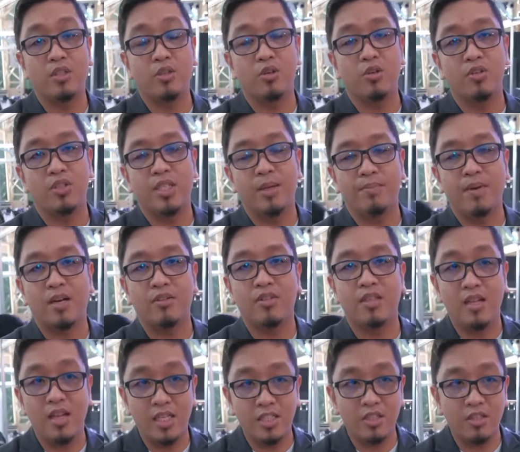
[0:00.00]
to ship out
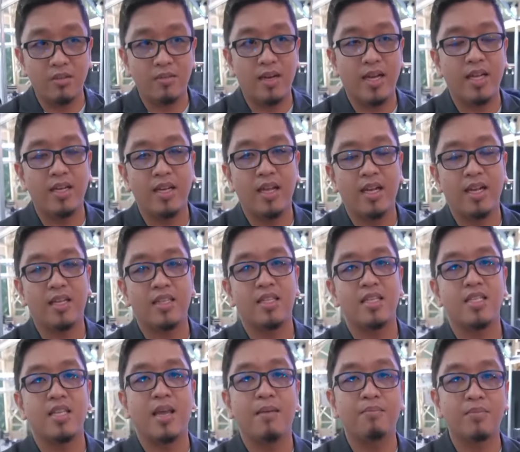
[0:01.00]
nationwide and at the
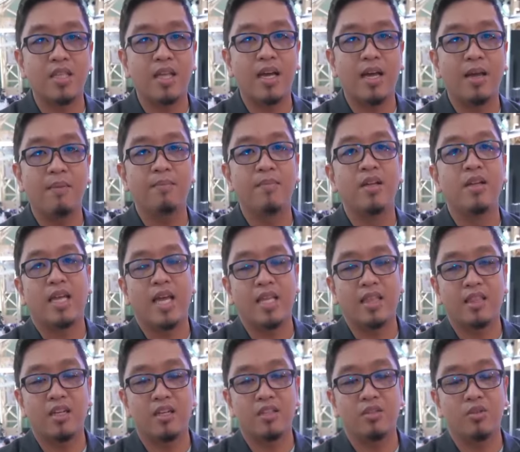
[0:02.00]
same time,
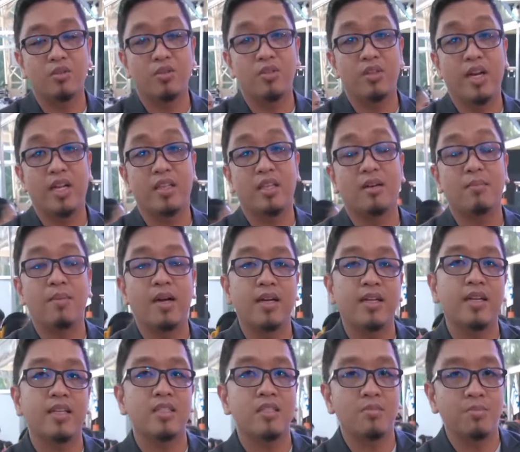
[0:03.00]
cater to greater
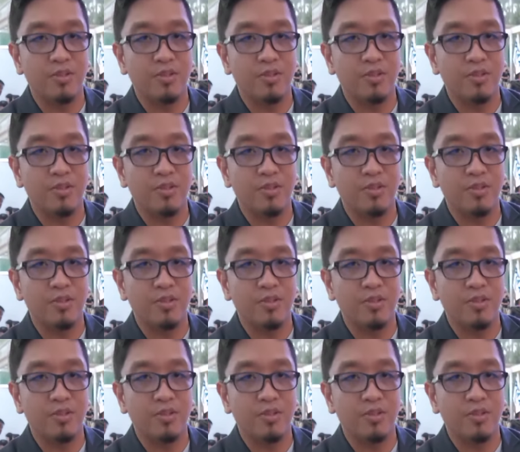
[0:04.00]
markets.